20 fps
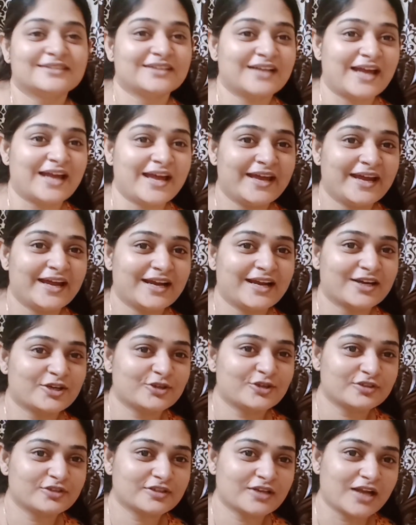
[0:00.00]
রায়ার
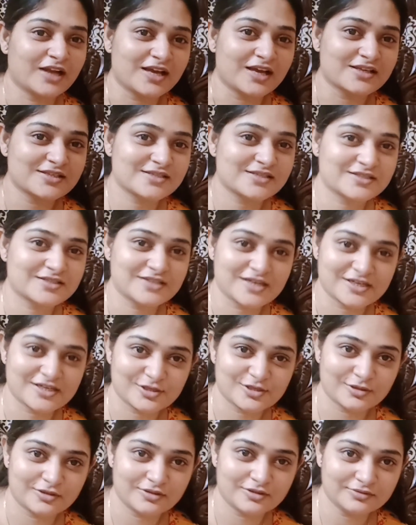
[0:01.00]
এখন ক্লাস শেষ
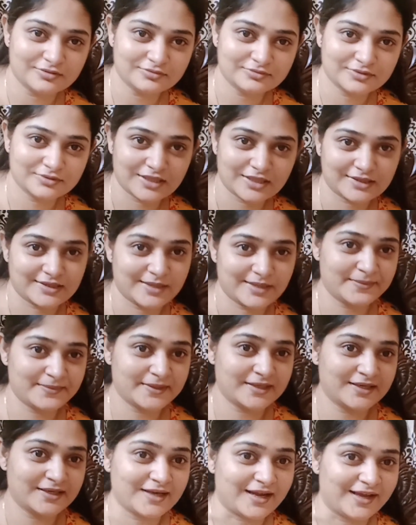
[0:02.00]
হলো দেখতেই
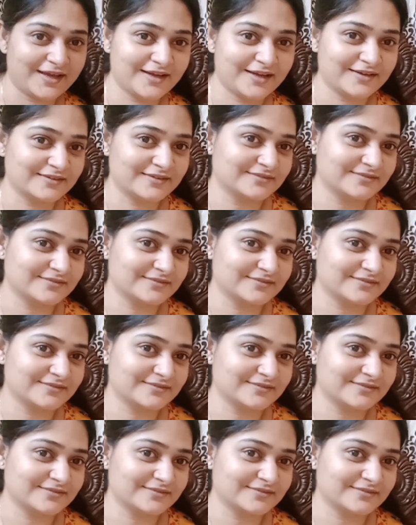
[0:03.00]
পেলে রায়া